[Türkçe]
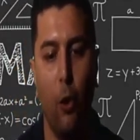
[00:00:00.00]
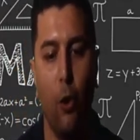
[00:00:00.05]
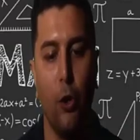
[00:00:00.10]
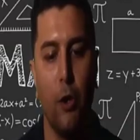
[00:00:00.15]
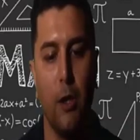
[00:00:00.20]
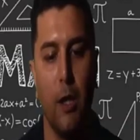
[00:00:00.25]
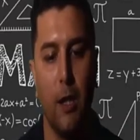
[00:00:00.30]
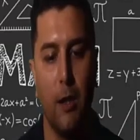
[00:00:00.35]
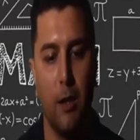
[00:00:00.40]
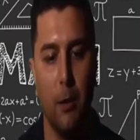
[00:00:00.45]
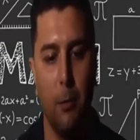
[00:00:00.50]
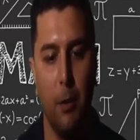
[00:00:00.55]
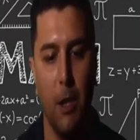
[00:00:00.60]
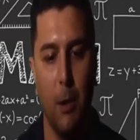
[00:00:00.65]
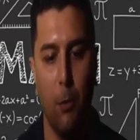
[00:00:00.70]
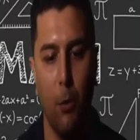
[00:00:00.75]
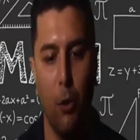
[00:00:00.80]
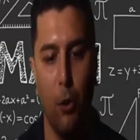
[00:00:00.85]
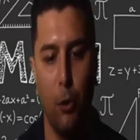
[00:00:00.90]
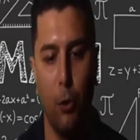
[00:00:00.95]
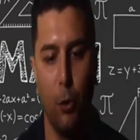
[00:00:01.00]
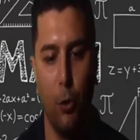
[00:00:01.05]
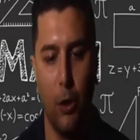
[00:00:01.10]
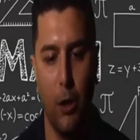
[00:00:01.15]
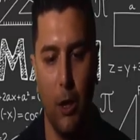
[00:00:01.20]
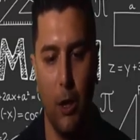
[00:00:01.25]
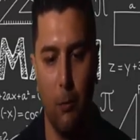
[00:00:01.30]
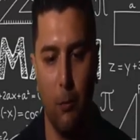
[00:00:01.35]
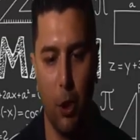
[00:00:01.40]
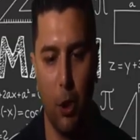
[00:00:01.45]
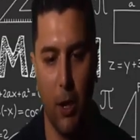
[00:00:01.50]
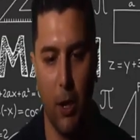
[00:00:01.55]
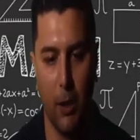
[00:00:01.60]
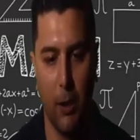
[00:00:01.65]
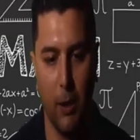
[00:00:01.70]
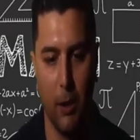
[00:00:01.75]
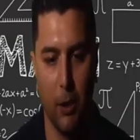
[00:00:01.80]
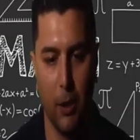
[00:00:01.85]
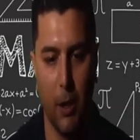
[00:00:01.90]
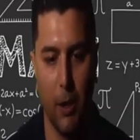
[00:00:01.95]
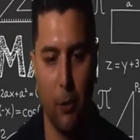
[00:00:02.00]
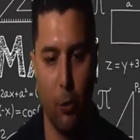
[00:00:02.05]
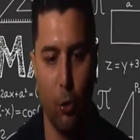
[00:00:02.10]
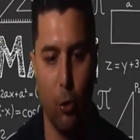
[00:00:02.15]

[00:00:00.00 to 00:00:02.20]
Ordinatı 1 bölü kök 2'ymiş arkadaşlar.